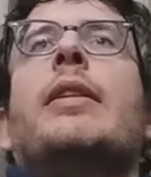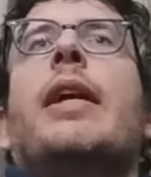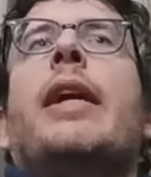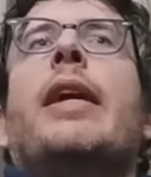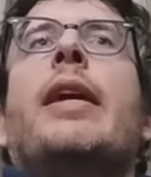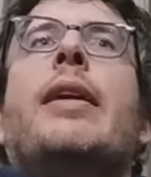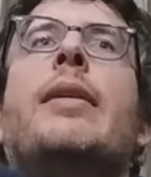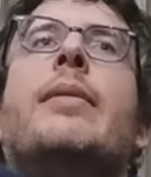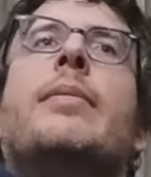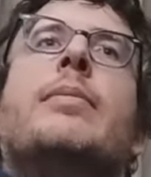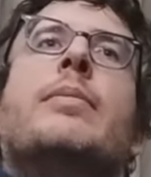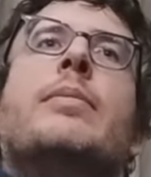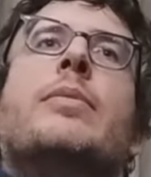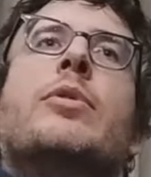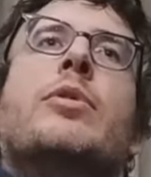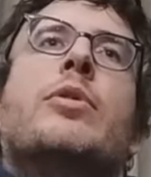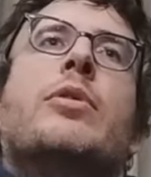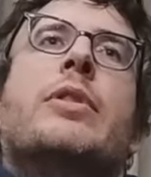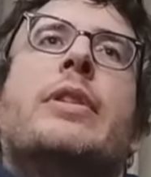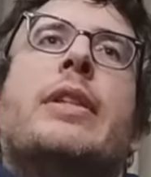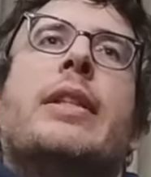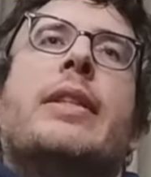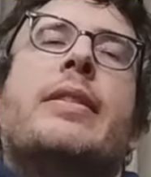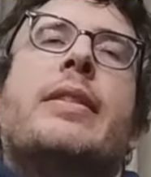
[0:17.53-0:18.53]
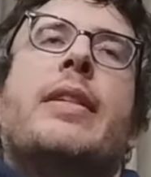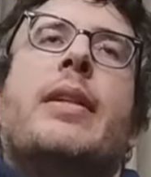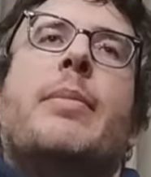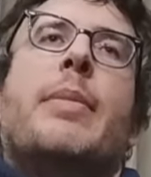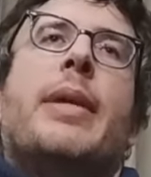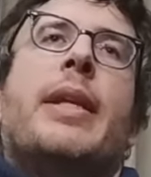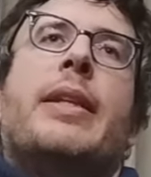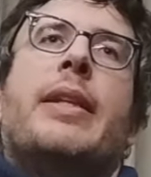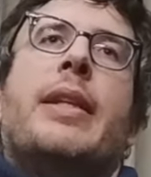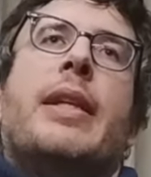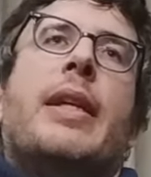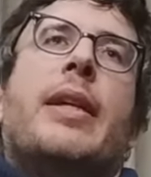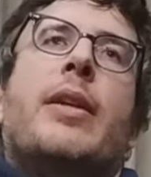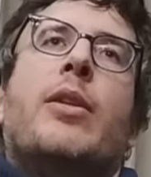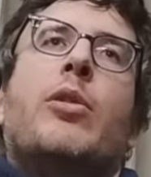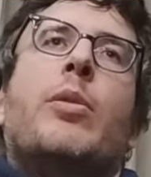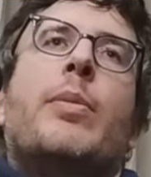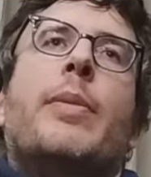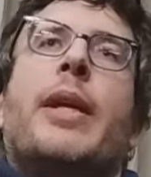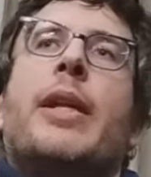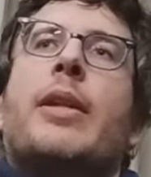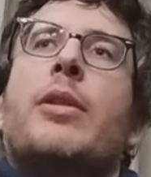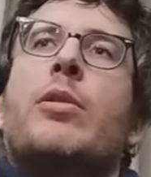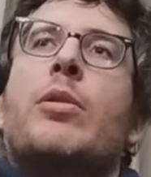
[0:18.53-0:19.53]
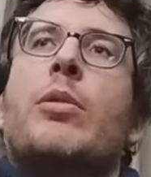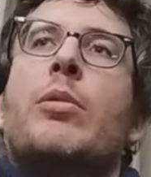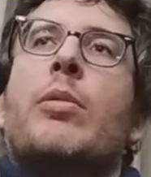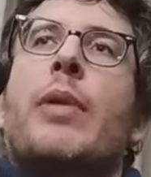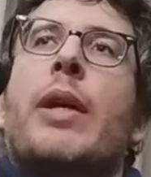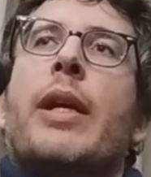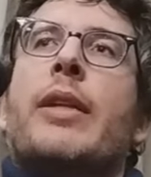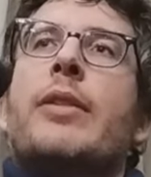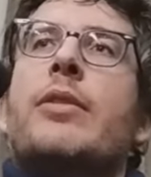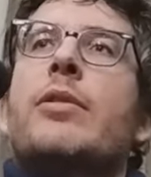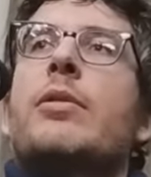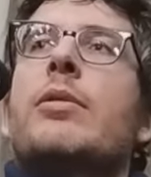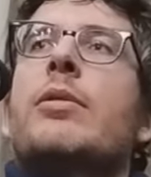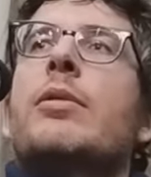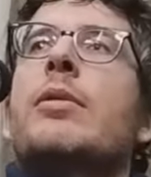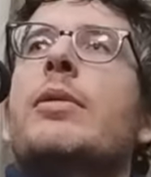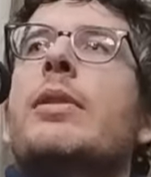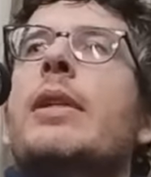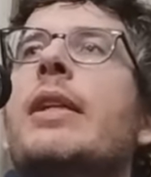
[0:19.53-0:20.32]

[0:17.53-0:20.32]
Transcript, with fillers: è sostanzialmente l'argomento questo.